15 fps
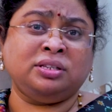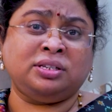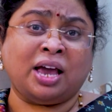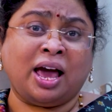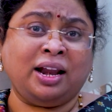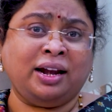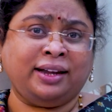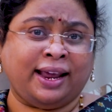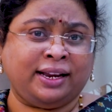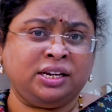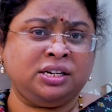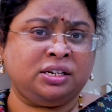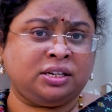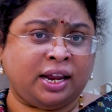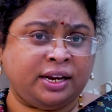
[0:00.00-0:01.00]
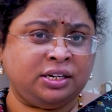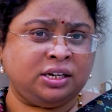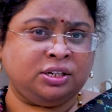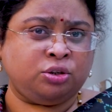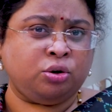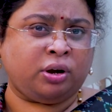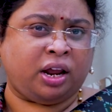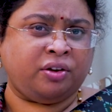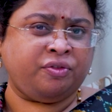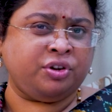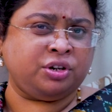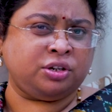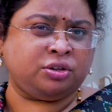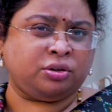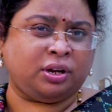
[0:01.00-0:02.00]
చాలా టెక్ టెన్షన్స్
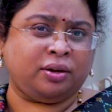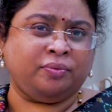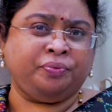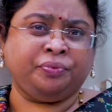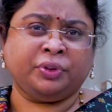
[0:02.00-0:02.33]
కన్ఫ్యూజన్స్ ఉన్నాయి